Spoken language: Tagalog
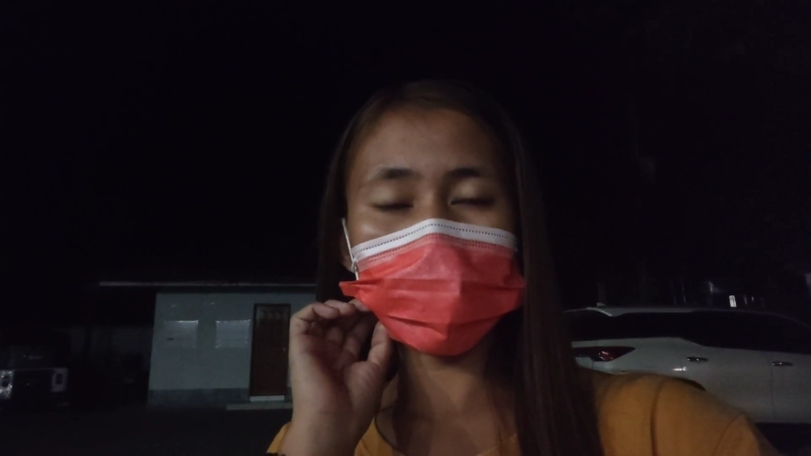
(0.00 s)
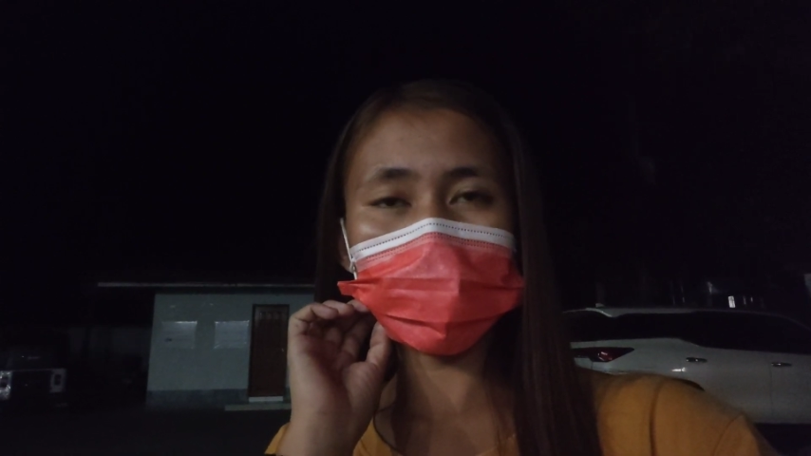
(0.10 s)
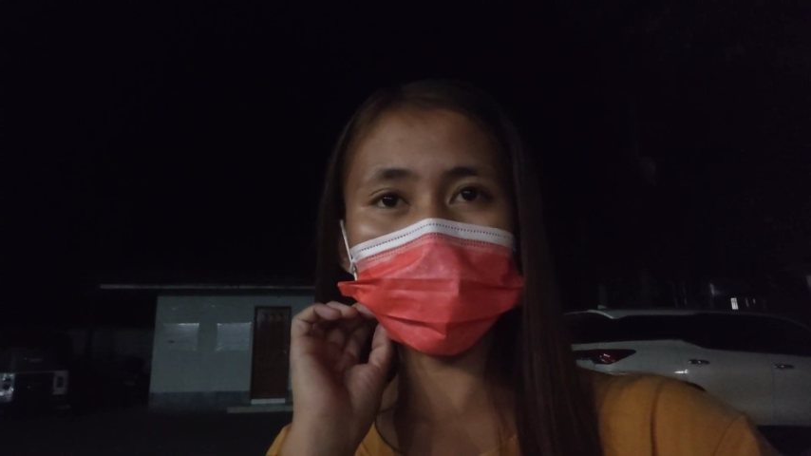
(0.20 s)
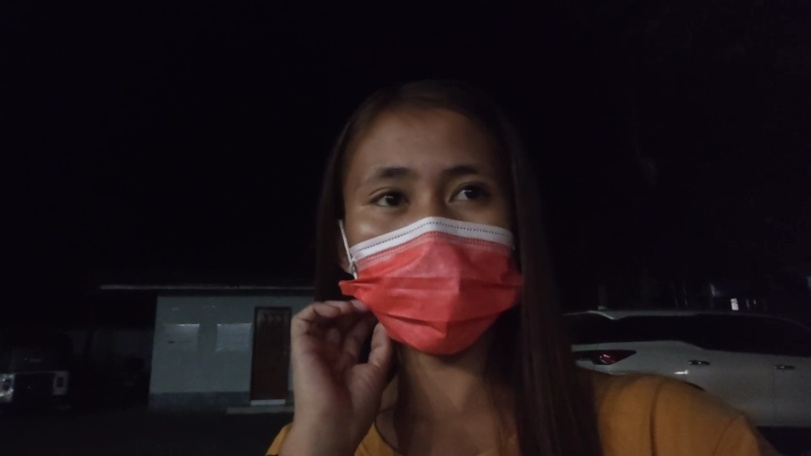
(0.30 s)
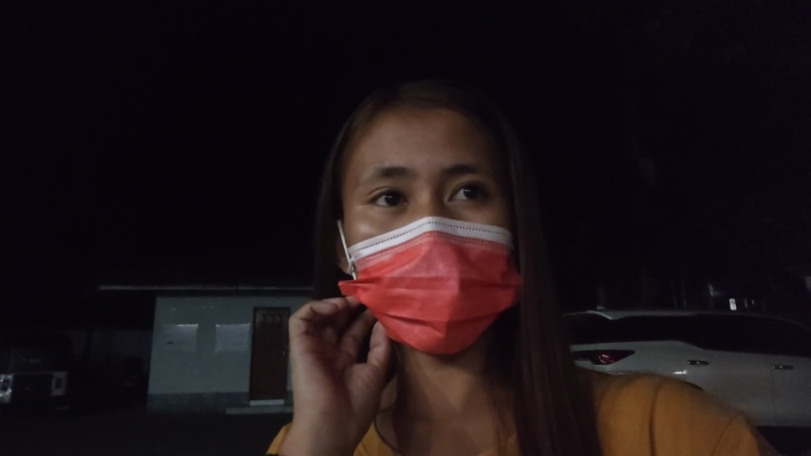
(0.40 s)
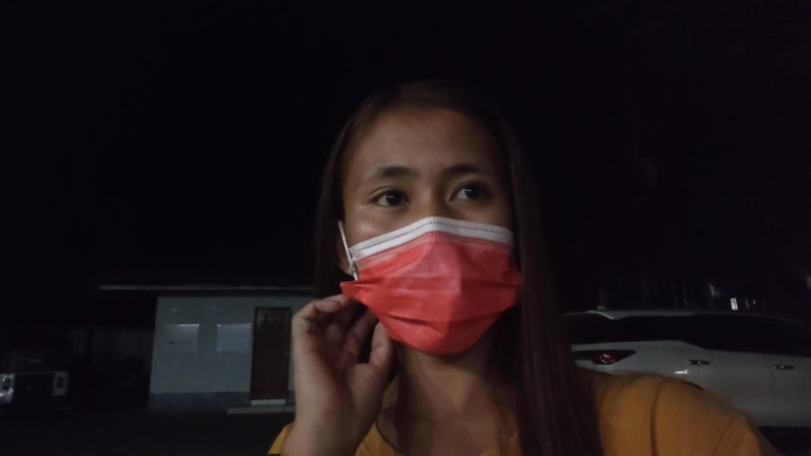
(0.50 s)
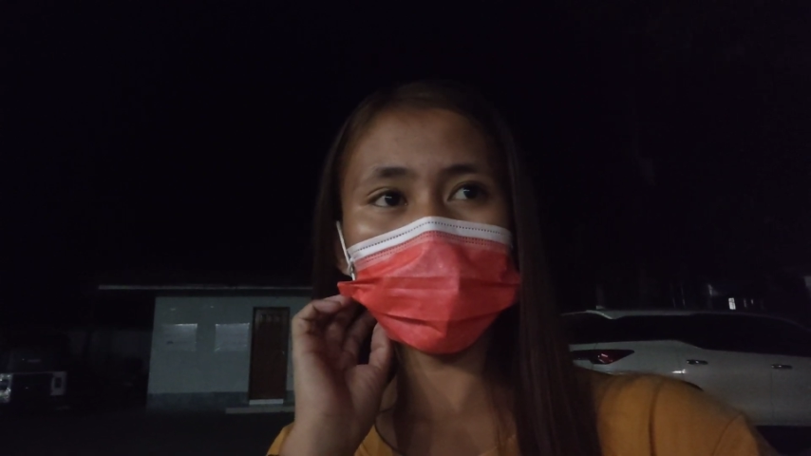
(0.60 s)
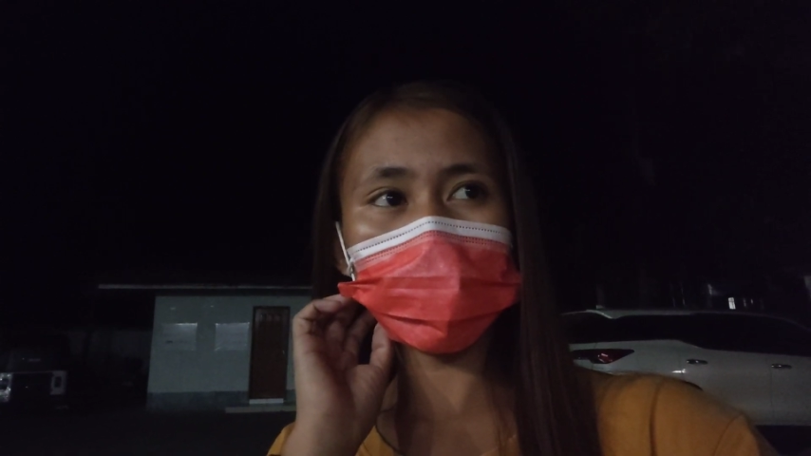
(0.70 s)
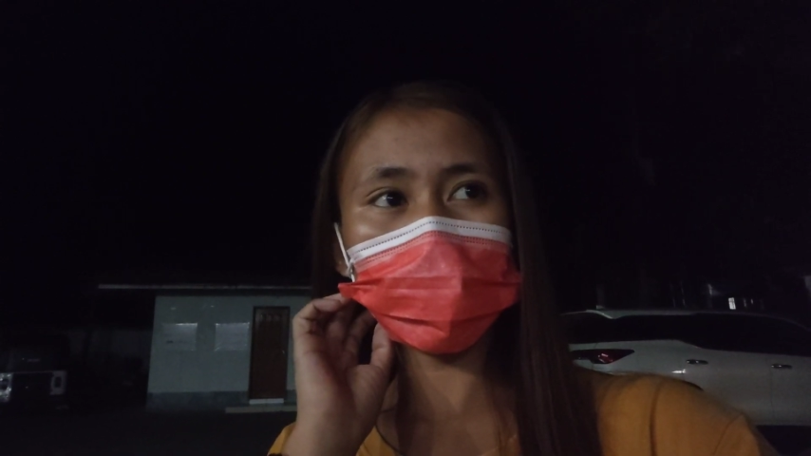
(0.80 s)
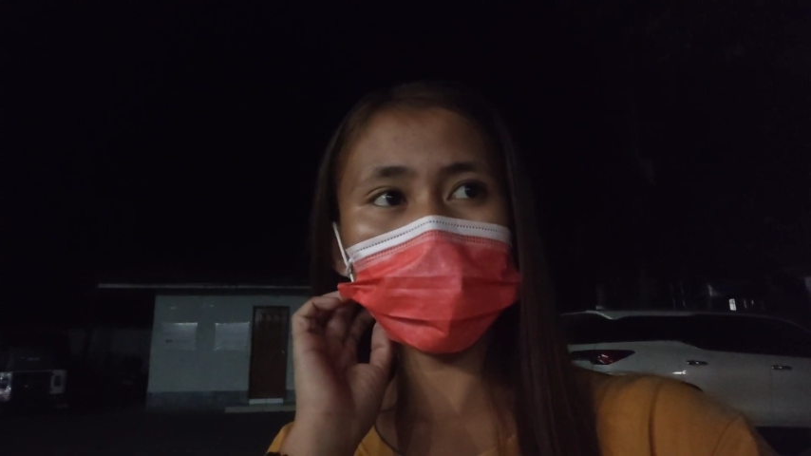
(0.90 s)
po yung
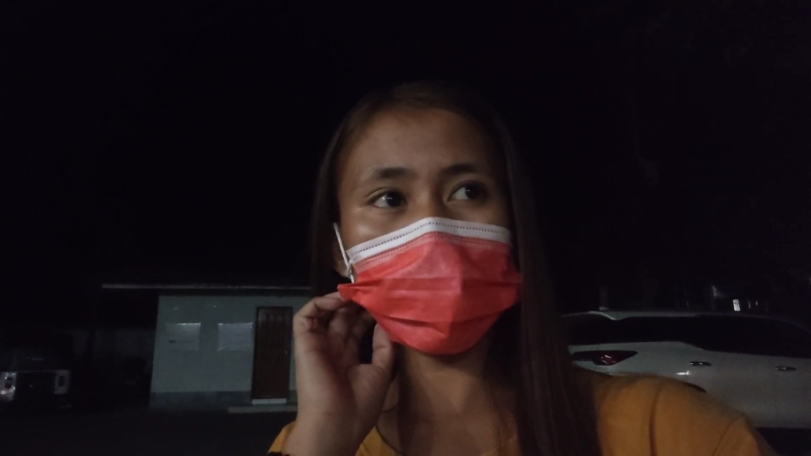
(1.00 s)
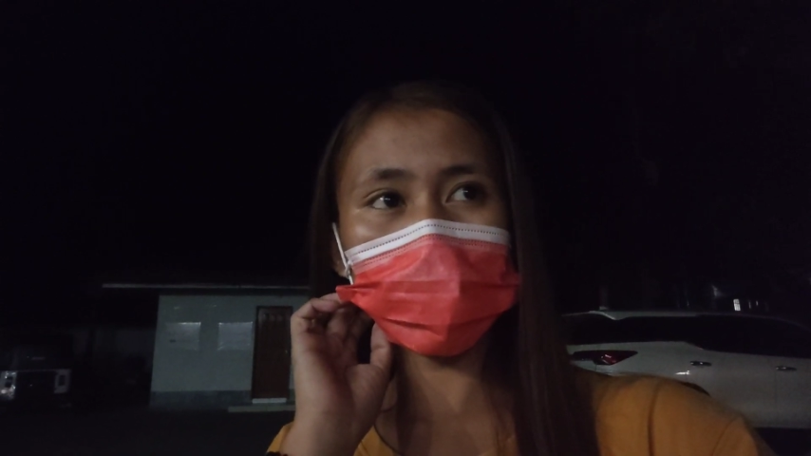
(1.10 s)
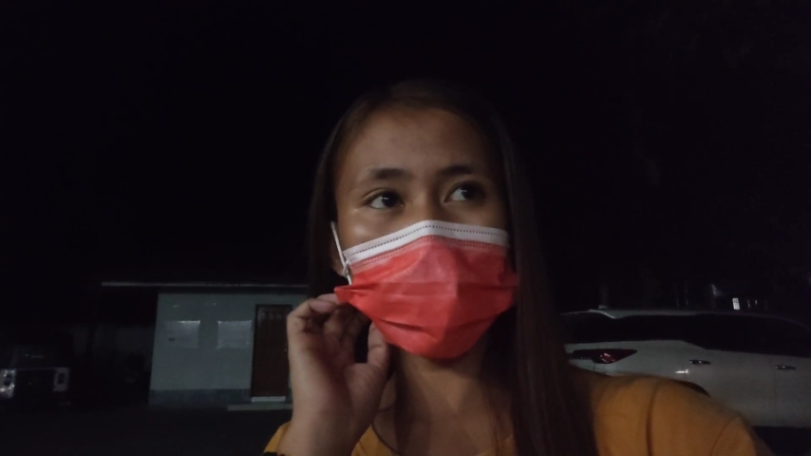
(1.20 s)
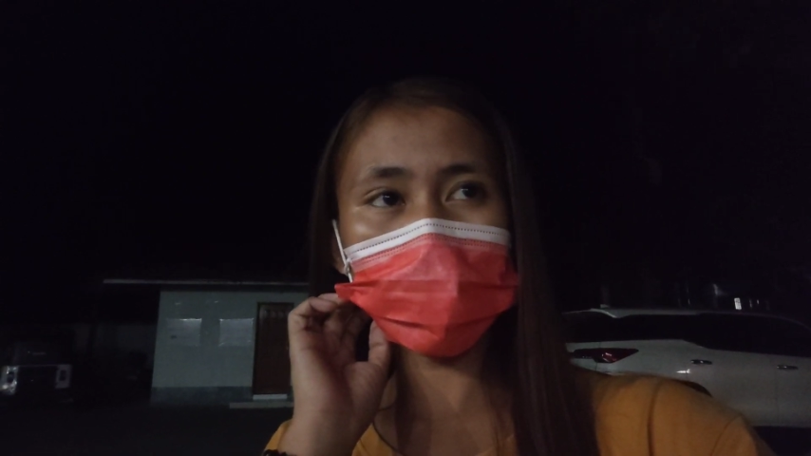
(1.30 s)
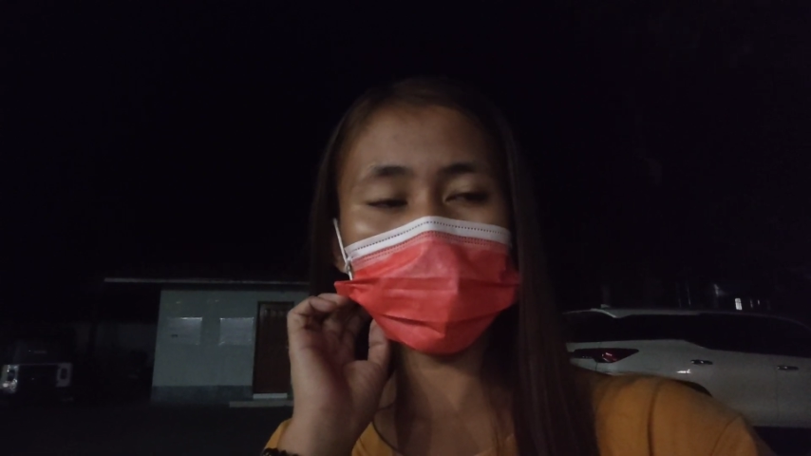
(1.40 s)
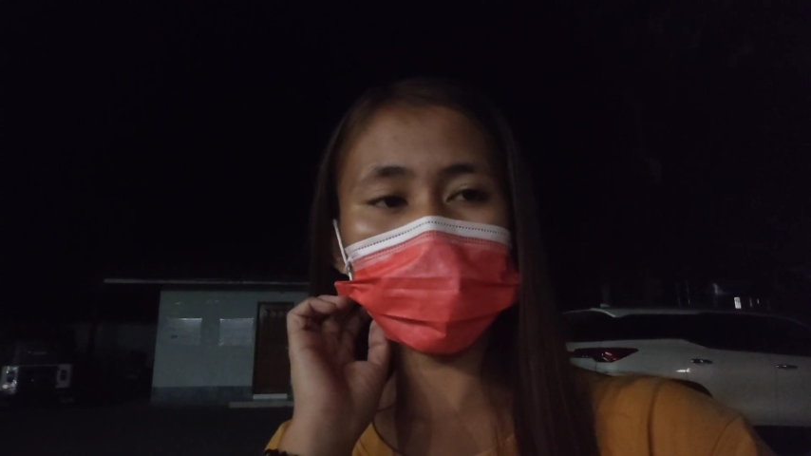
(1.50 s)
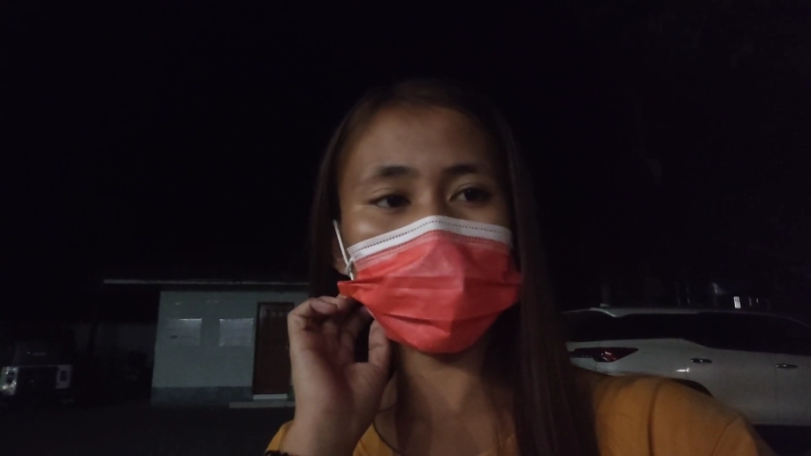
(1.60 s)
kanyang lagnat.